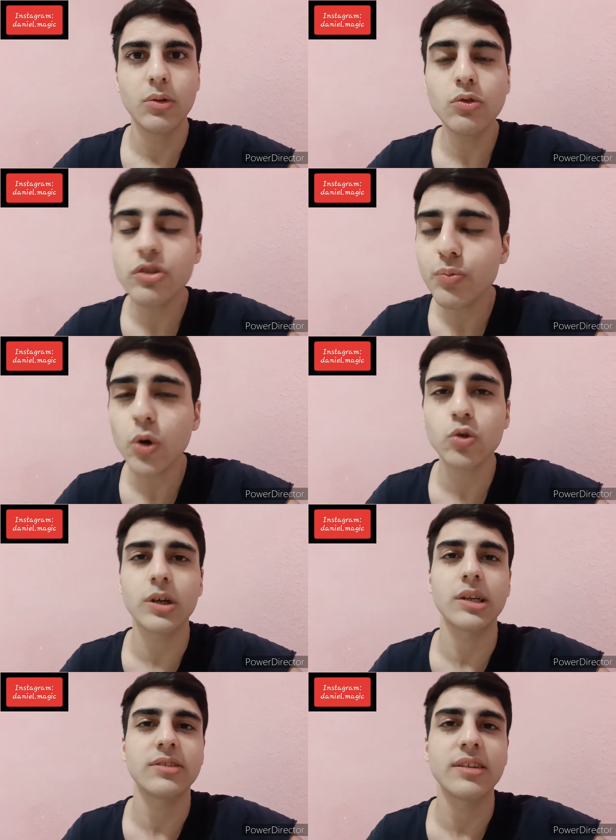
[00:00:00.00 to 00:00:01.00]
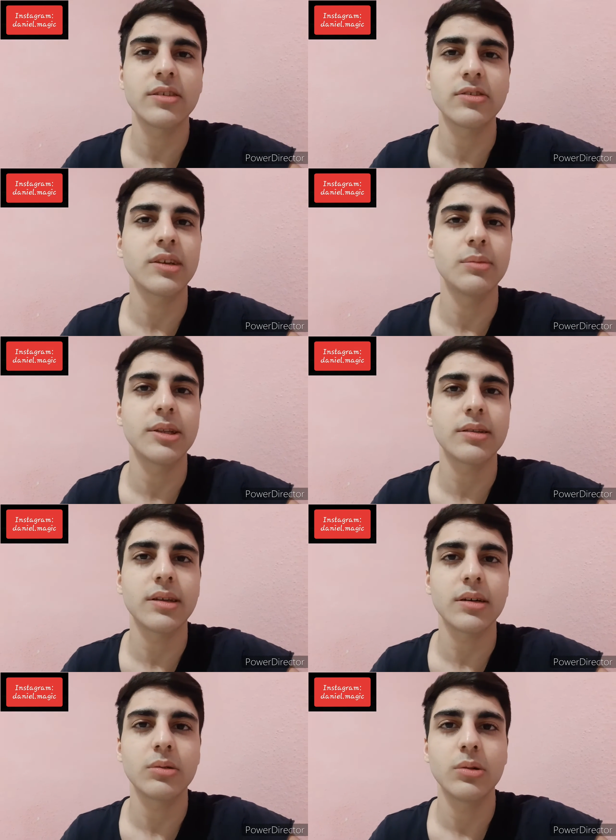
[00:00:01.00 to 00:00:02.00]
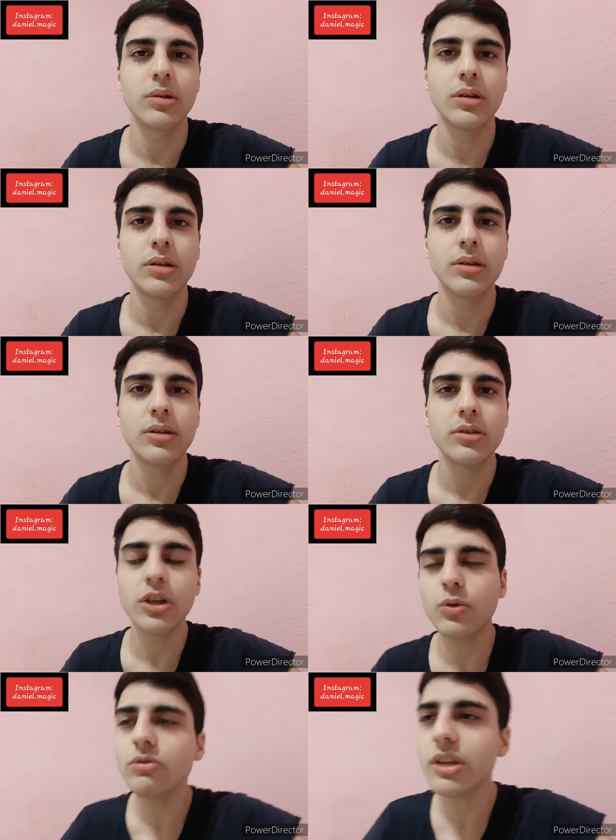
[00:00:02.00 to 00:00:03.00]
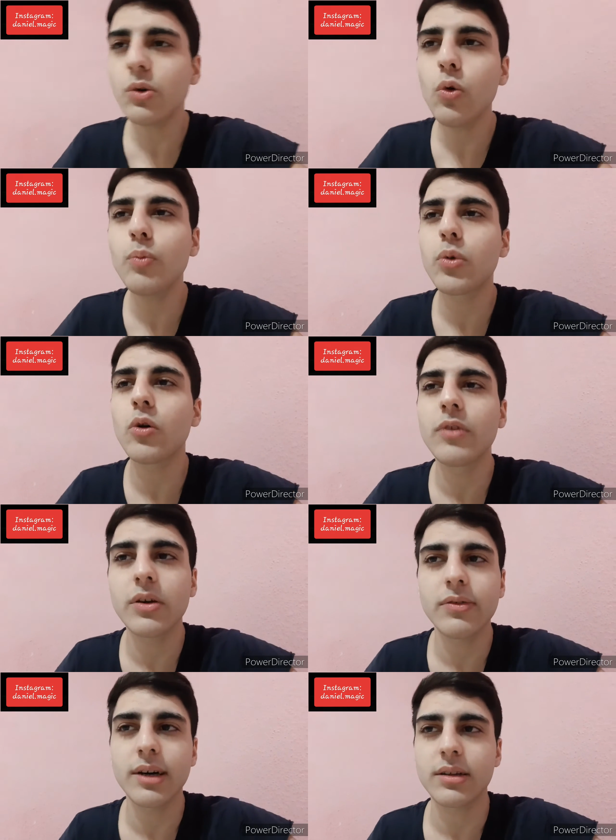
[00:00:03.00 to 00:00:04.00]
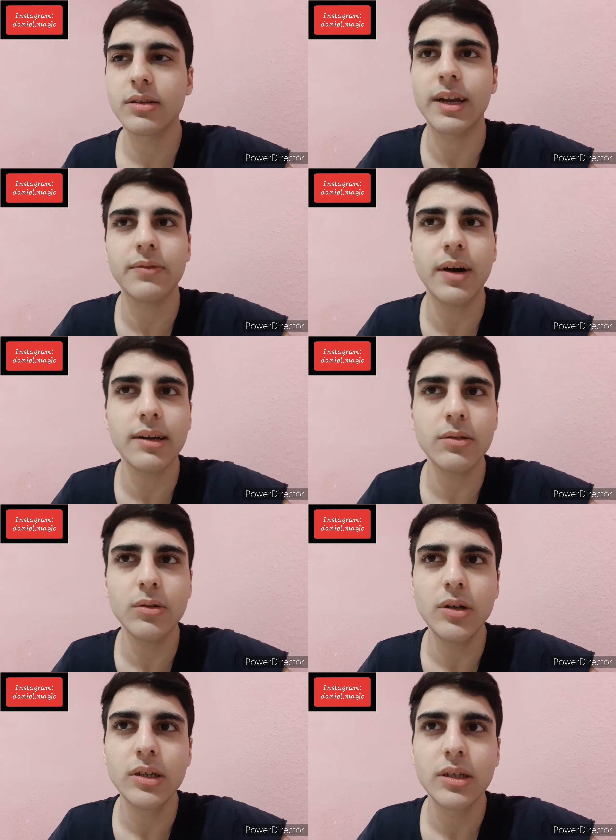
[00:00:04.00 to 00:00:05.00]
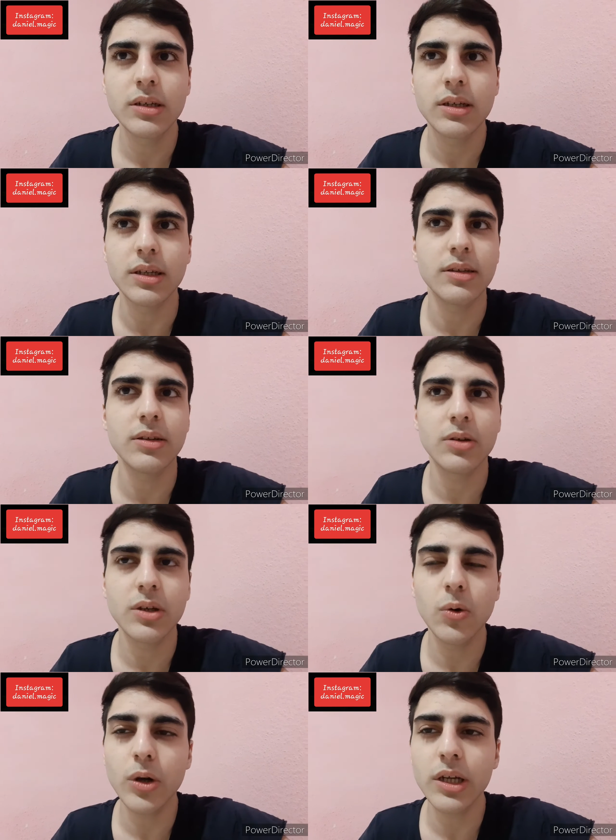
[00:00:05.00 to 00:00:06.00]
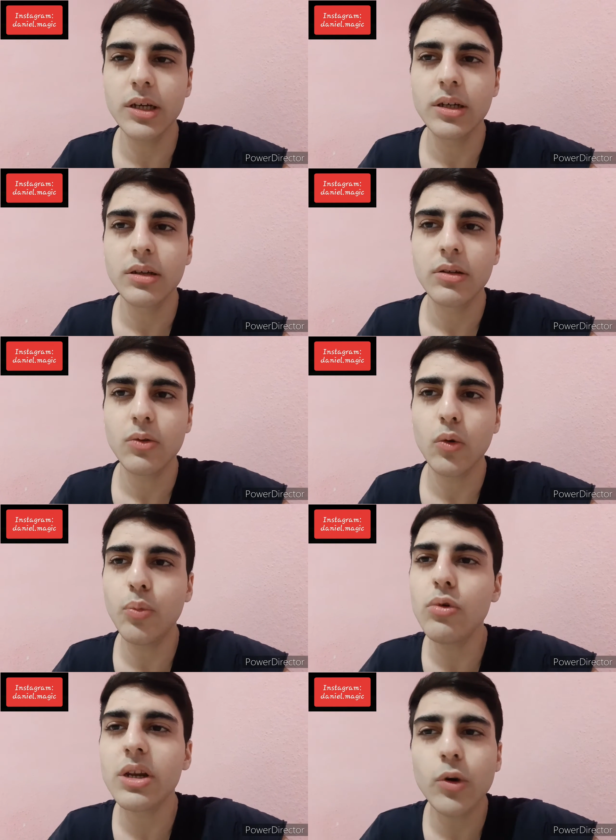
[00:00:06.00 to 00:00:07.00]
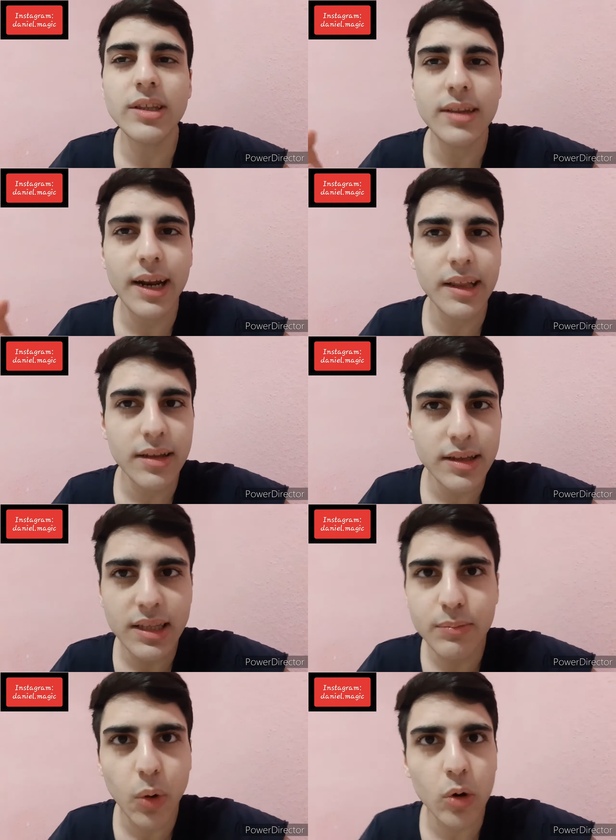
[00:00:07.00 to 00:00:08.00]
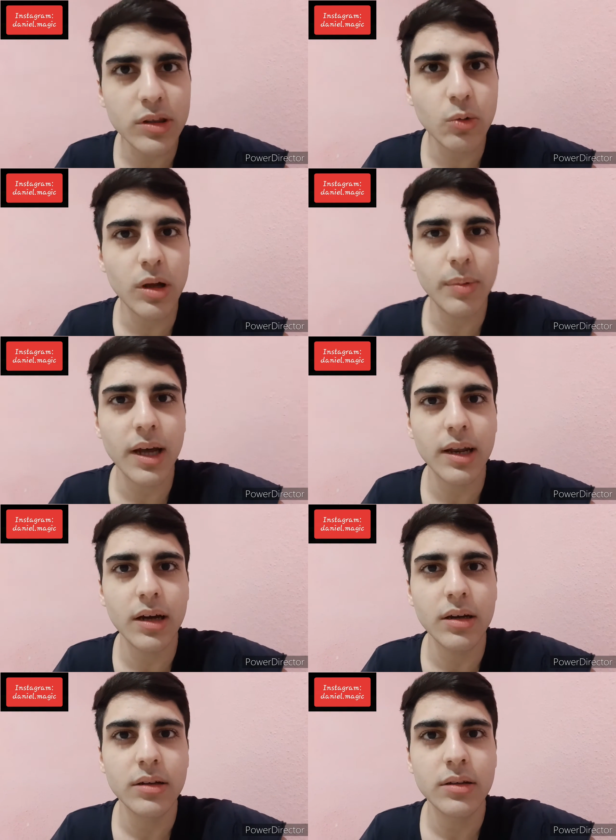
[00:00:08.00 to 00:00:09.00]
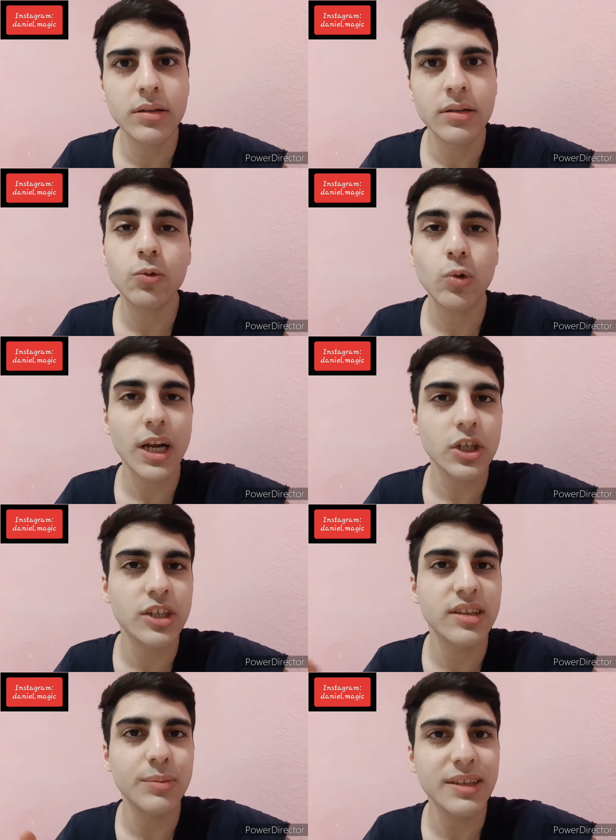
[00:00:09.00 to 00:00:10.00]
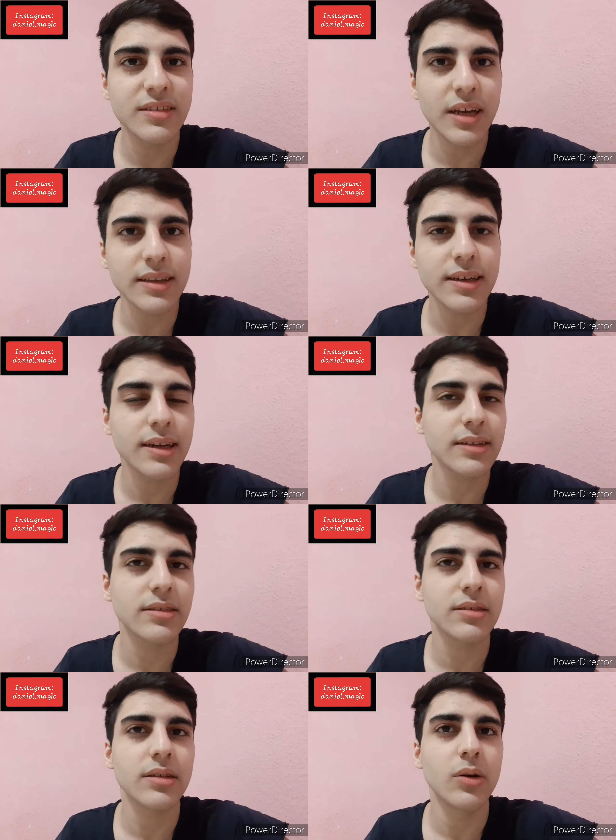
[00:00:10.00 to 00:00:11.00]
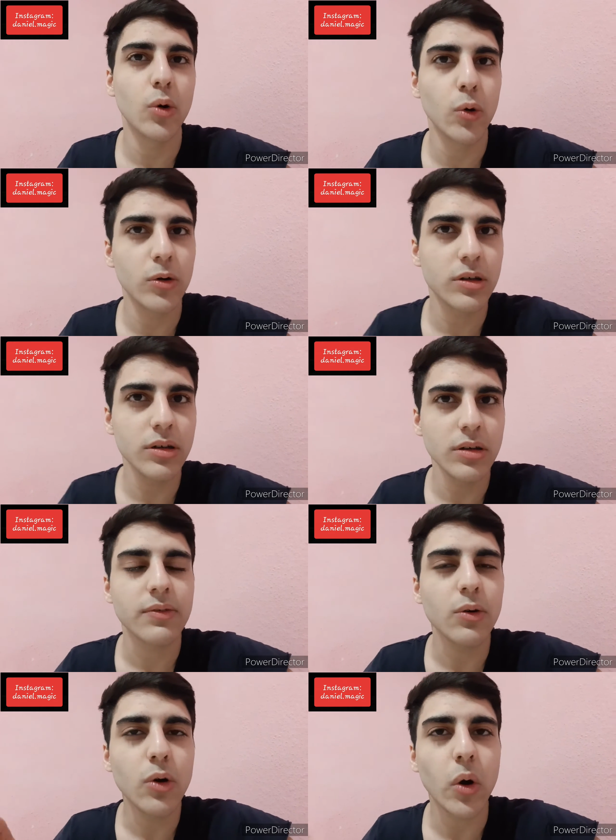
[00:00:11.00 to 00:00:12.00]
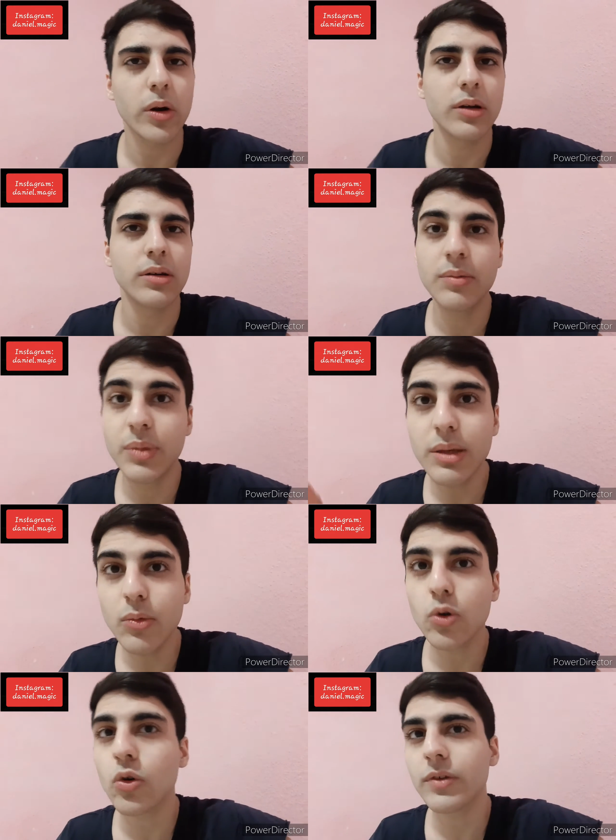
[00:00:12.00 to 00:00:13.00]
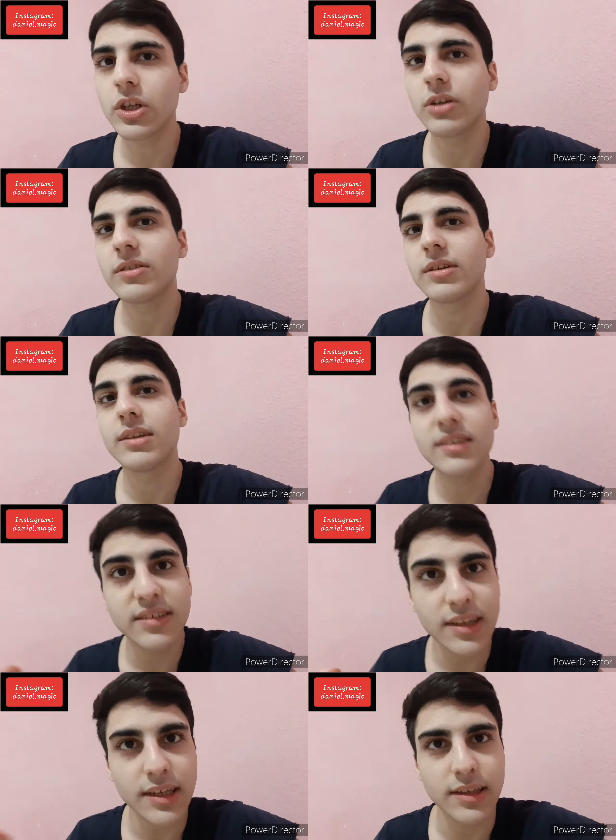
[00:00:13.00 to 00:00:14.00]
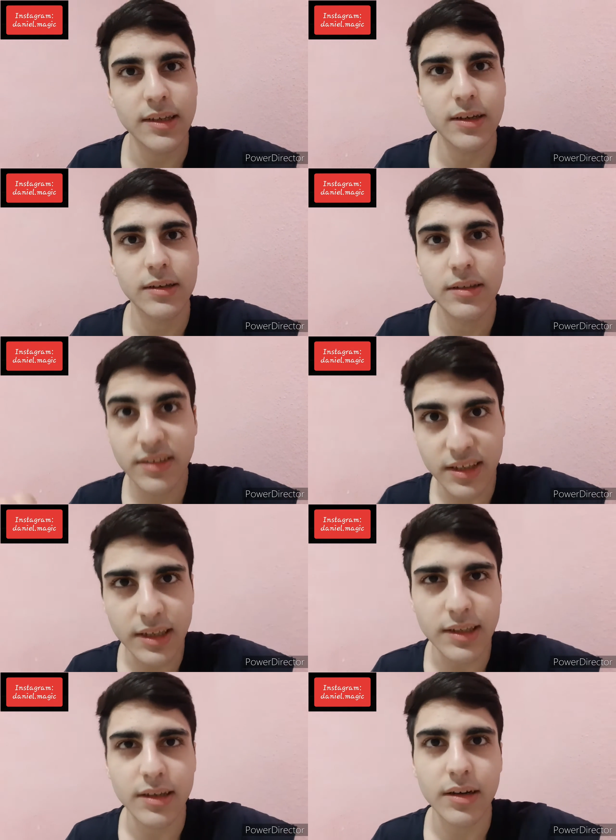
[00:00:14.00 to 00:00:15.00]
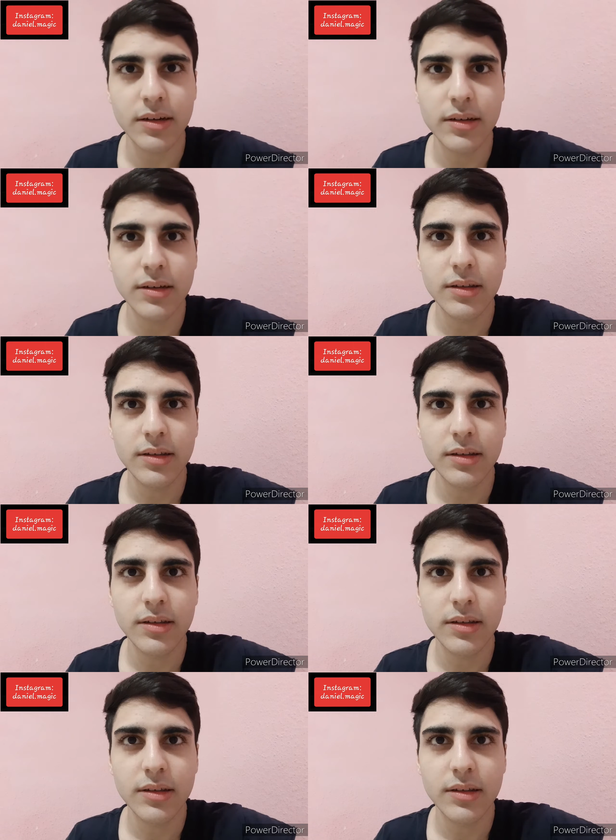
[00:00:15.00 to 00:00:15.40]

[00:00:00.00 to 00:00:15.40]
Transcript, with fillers: Non si può giocare senza schema d'attacco. Cioè cos'è o provi a farti fare fallo, tiro rigore, oppure puoi entrare in porta con la palla? Figuraccia dimezzata grazie a Pog, ti fa un gol, il bimbo norvegese, segna, segna